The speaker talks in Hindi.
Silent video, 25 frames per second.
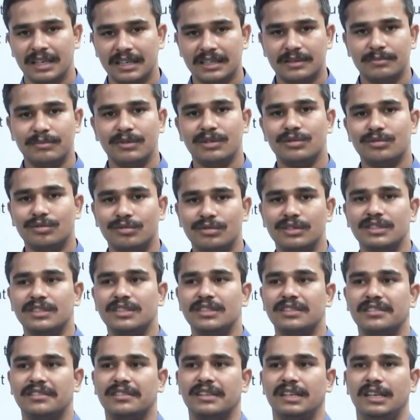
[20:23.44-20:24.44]
इसमें थोड़ी
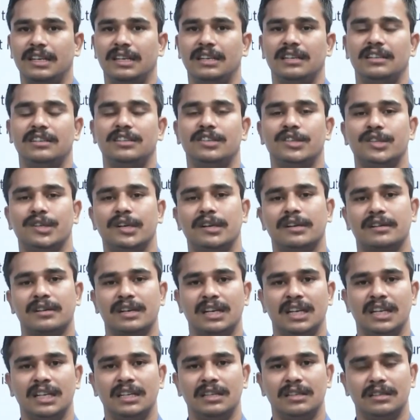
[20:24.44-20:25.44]
सी ट्रेनिंग इनिशियल
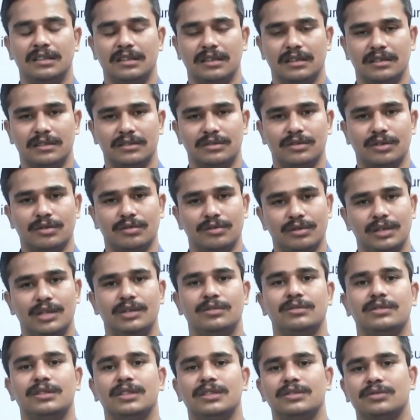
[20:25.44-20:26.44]
ट्रेनिंग ज़रूरी
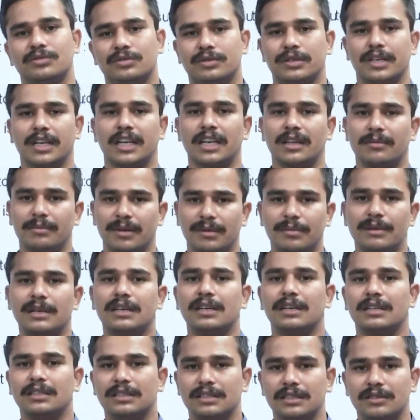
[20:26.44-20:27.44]
होती है तो ट्रेनिंग में भी
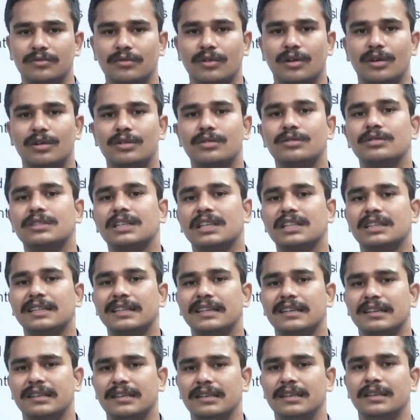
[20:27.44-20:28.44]
खर्च इन्वॉल्व हो
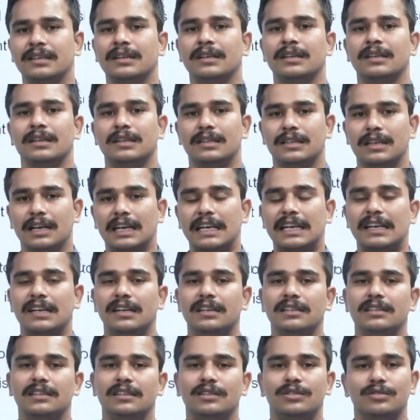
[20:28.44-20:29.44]
जाता है या कह
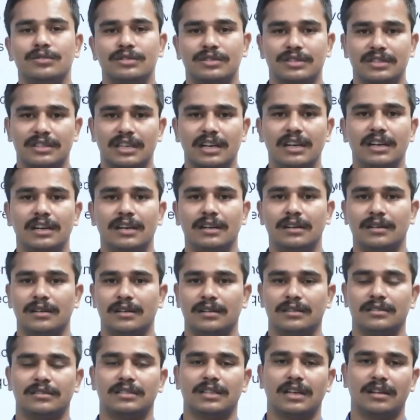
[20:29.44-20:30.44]
लीजिए जो स्किल्ड
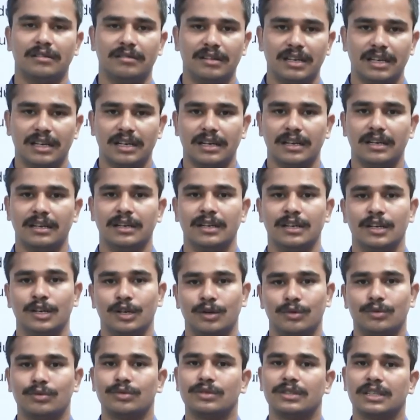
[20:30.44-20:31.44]
सर्वेयर है
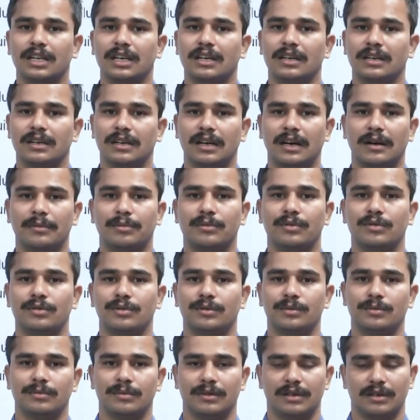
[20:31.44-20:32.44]
उसका
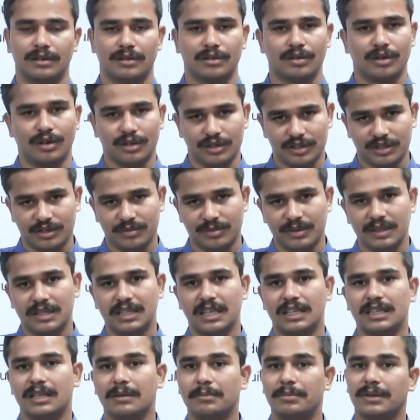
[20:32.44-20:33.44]
आपको कॉस्ट भी
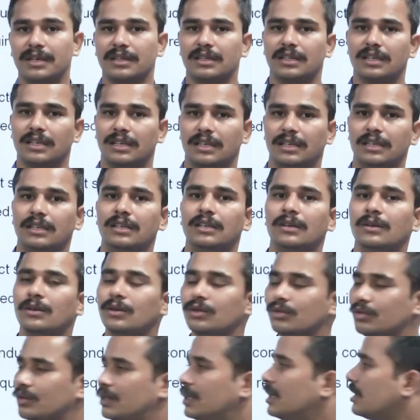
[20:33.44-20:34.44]
ज़्यादा पड़ता है
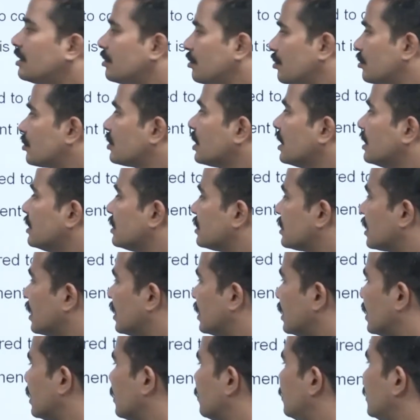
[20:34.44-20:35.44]
तो एक नुकसान इसका
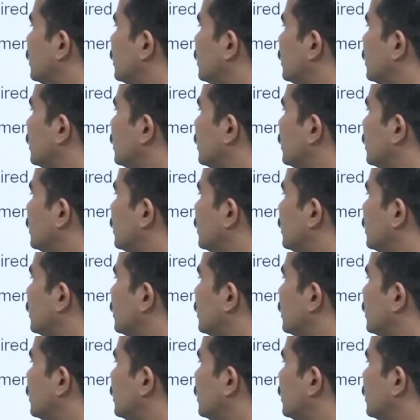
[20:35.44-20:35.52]
यह